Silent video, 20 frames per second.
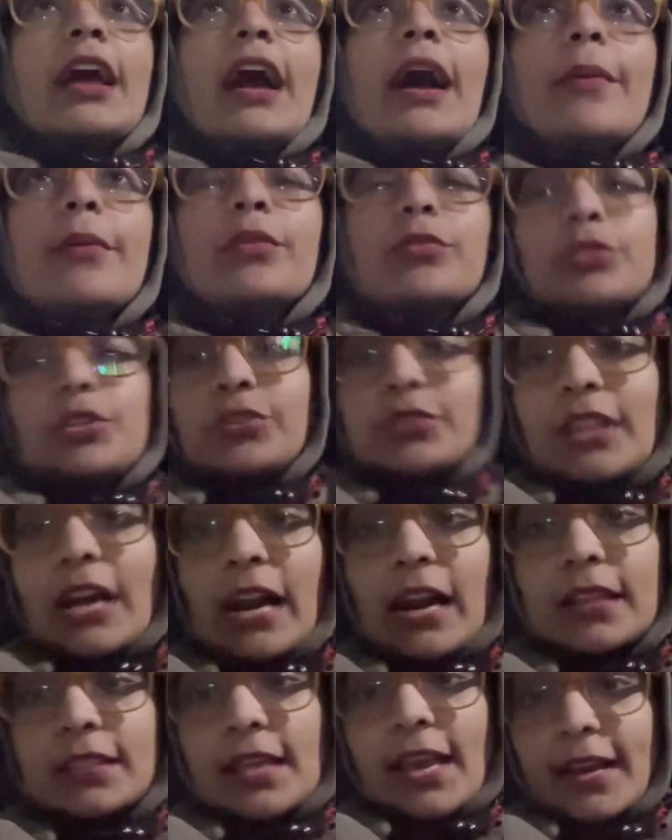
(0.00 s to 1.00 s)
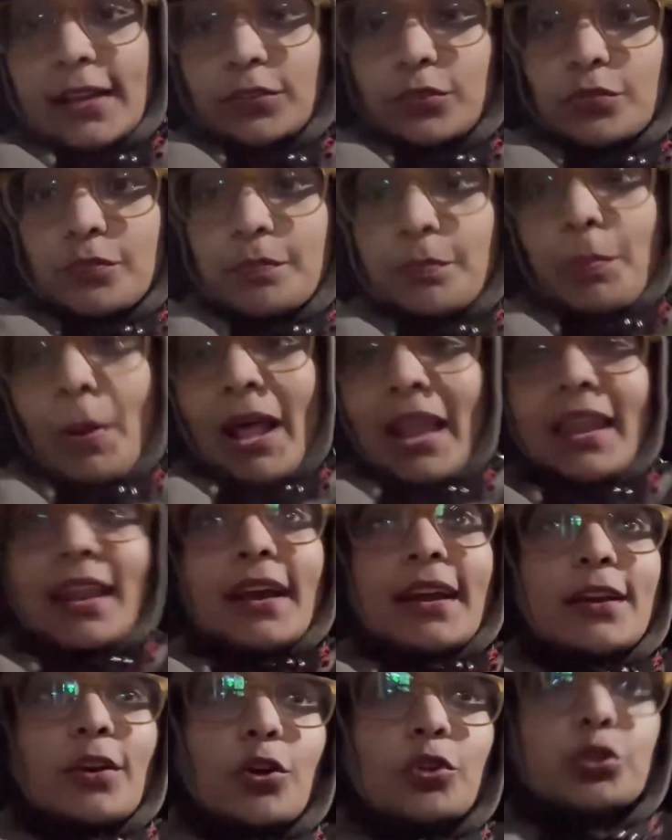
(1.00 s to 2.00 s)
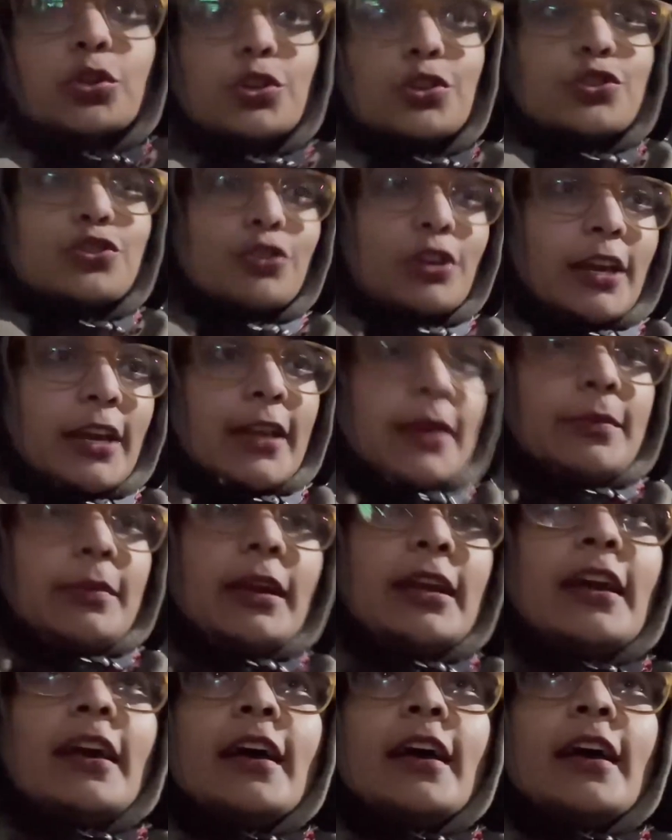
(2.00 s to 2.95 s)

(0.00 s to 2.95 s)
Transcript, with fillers: আমার কোথাও দাঁড়াতে একদম ভাল লাগে না অধৈর্য লাগে আমার